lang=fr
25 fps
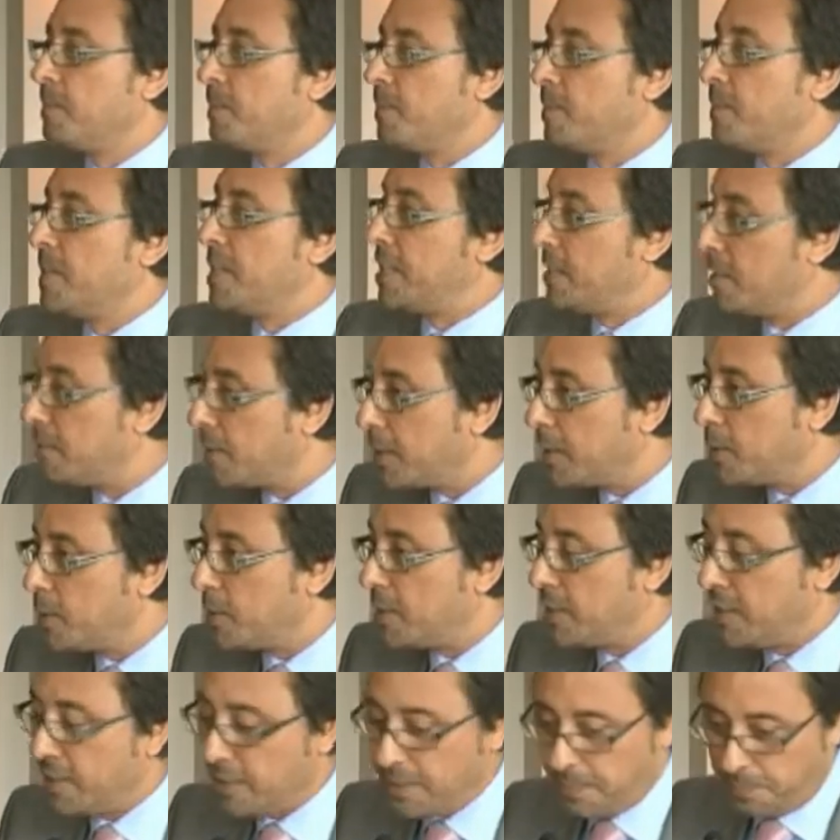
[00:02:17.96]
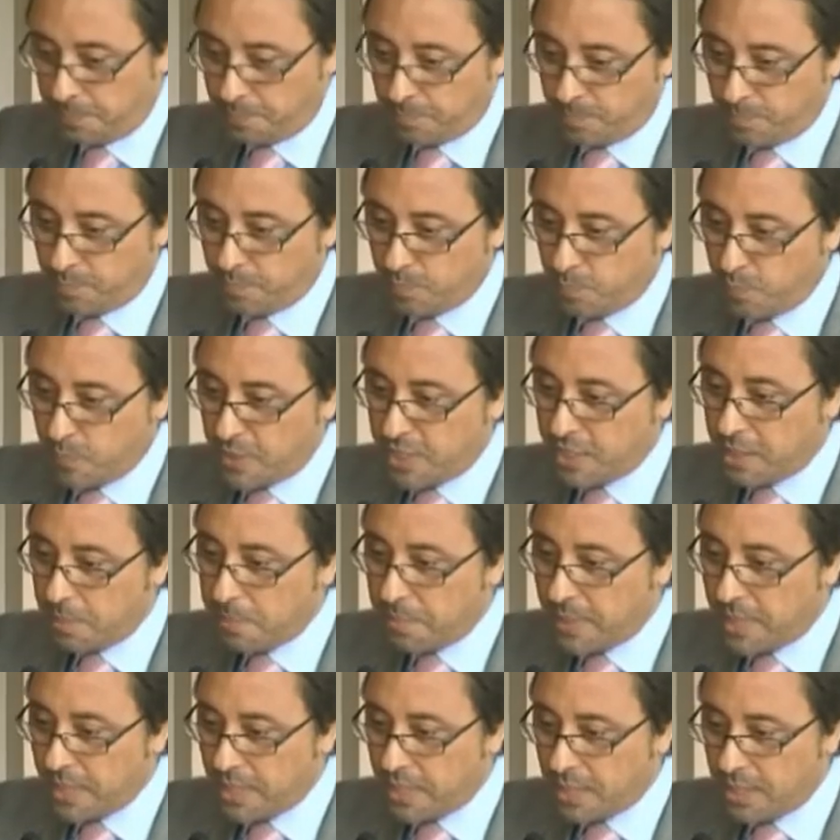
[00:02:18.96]
c'est vrai aussi. Ça
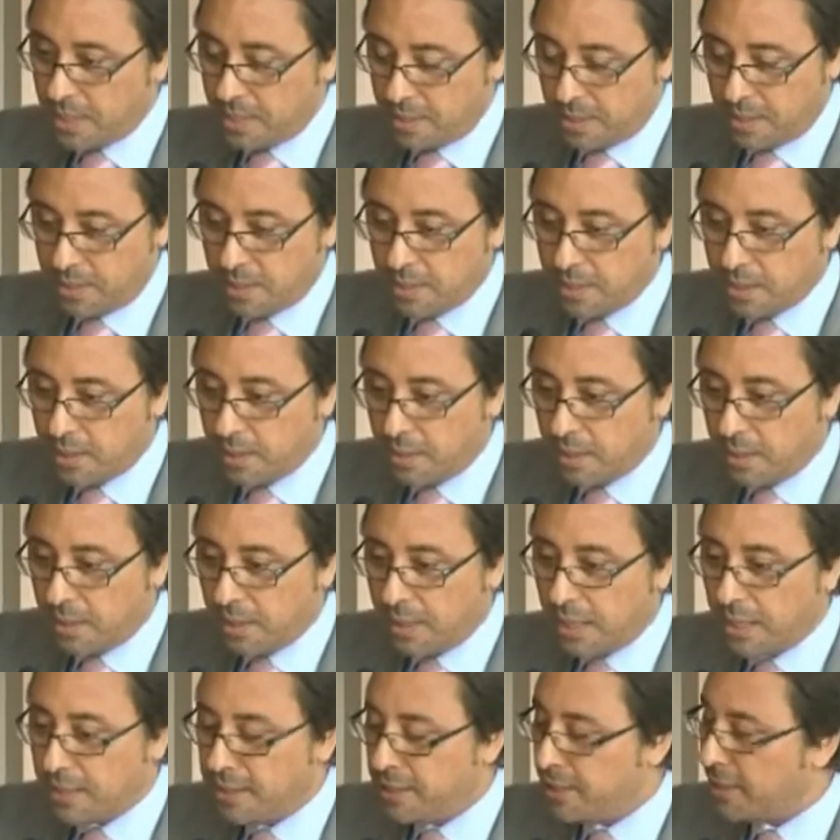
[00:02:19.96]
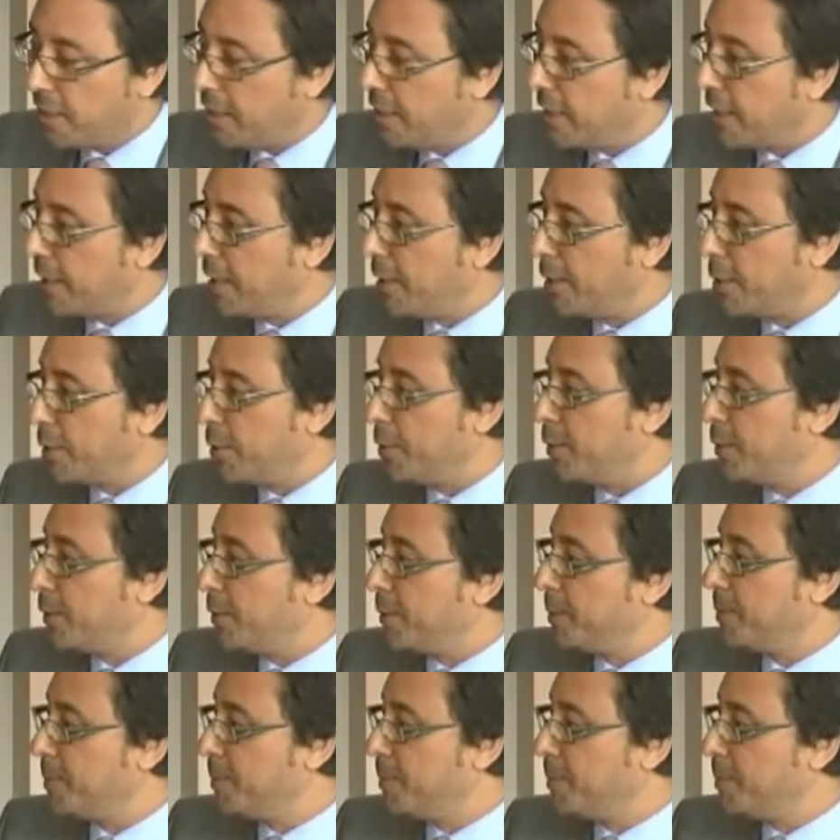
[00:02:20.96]
m'a attiré quelques